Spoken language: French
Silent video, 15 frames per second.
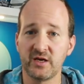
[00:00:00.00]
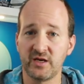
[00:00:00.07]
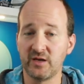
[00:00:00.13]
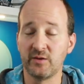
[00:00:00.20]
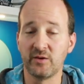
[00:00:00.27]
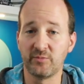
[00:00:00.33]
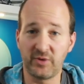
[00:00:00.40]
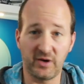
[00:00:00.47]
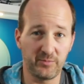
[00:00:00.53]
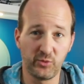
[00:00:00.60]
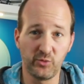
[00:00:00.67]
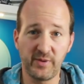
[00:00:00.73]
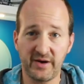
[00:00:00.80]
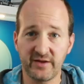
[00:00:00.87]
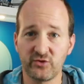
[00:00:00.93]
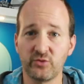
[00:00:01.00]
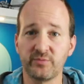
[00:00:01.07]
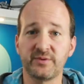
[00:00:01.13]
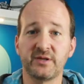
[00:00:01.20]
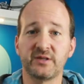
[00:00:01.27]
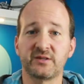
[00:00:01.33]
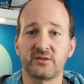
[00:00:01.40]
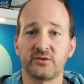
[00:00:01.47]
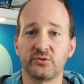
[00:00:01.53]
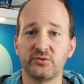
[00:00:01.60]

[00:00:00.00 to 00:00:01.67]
et peut par exemple être